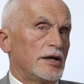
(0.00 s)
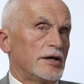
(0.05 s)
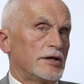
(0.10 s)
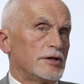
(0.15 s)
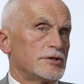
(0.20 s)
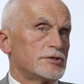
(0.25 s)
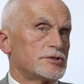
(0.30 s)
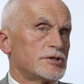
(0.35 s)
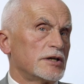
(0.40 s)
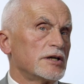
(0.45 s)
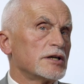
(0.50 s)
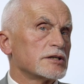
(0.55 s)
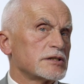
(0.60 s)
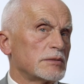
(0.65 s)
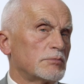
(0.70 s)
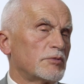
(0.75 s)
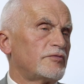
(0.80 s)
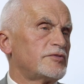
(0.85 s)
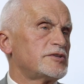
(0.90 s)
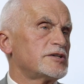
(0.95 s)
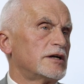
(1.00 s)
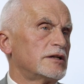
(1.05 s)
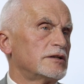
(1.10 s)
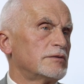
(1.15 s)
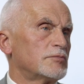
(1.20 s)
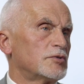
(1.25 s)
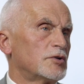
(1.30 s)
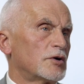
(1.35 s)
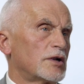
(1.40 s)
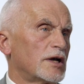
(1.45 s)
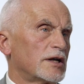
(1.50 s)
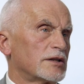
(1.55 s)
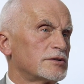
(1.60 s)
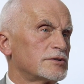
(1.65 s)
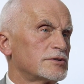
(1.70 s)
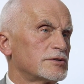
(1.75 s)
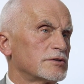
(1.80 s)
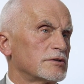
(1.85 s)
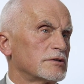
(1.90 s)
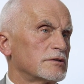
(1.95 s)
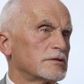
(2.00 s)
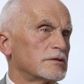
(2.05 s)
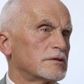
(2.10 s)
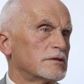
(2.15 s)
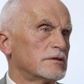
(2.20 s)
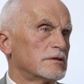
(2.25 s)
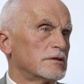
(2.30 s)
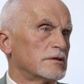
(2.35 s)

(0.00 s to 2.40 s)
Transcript: e, że jestem oficjalnym doradcą